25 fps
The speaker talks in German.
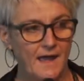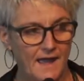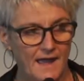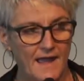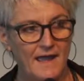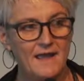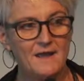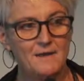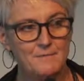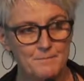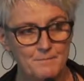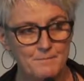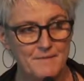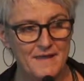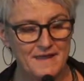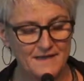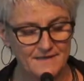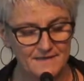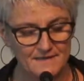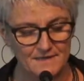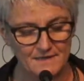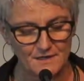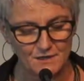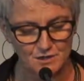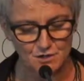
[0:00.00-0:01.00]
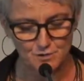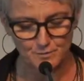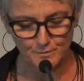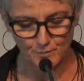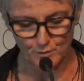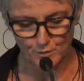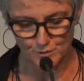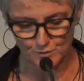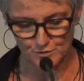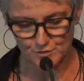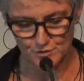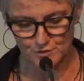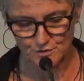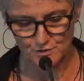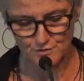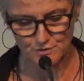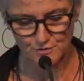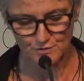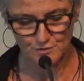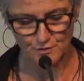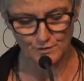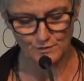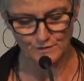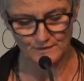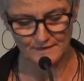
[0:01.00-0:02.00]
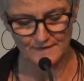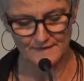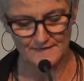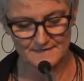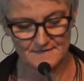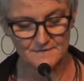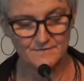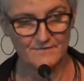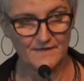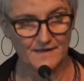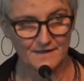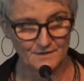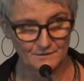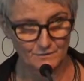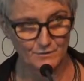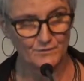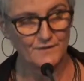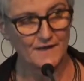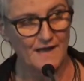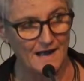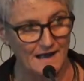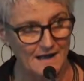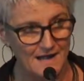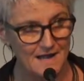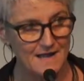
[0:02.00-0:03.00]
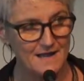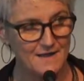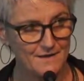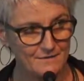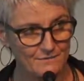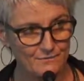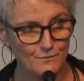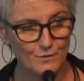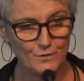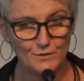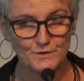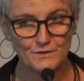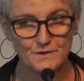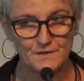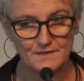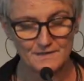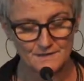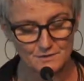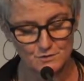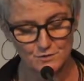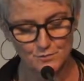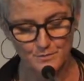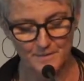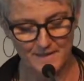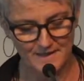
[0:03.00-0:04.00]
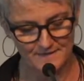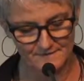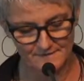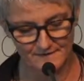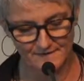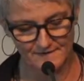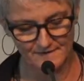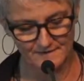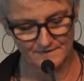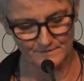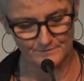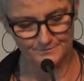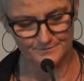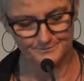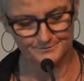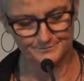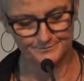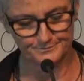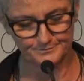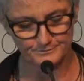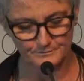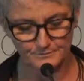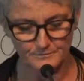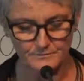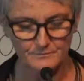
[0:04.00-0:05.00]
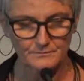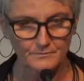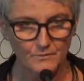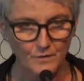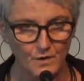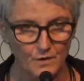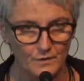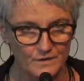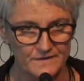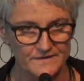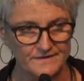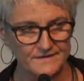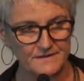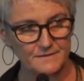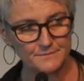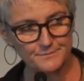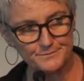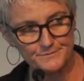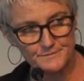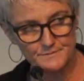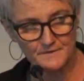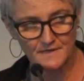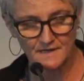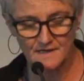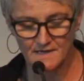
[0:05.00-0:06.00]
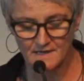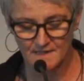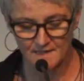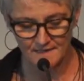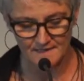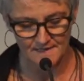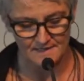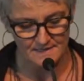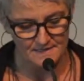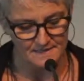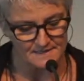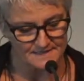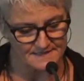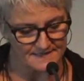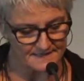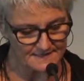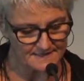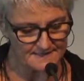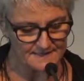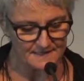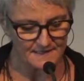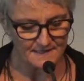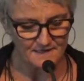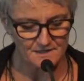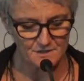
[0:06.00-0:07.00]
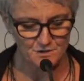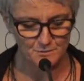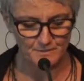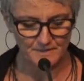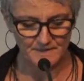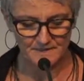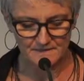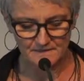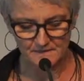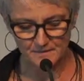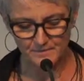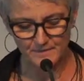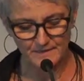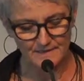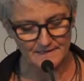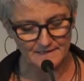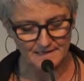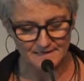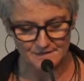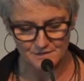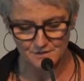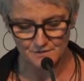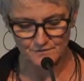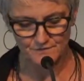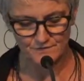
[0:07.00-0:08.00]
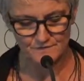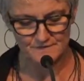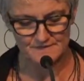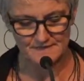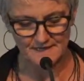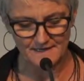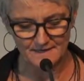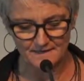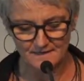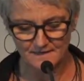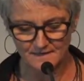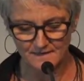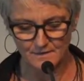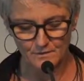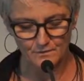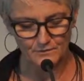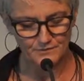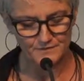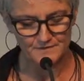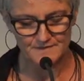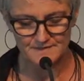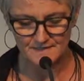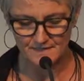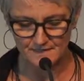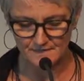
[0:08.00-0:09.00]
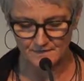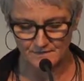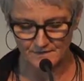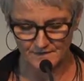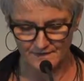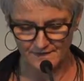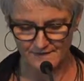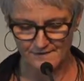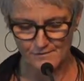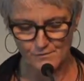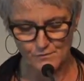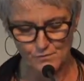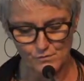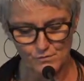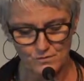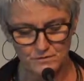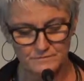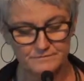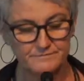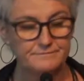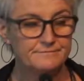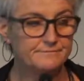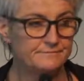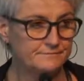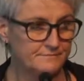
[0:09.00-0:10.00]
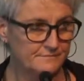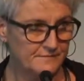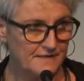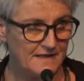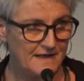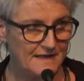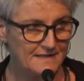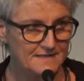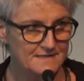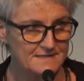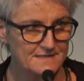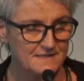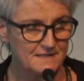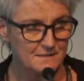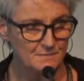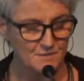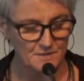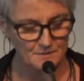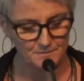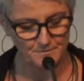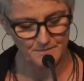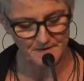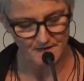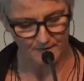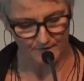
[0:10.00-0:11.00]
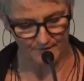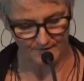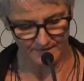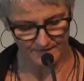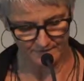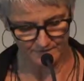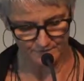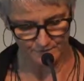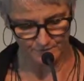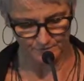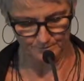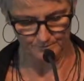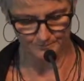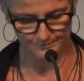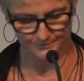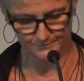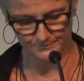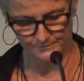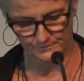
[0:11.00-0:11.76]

Ein mächtiger Spross sollte es werden und alle wollten dazu beitragen. Heute, 60 Jahre später, beklatscht von Seiten der offiziellen EU längst niemand mehr Euratom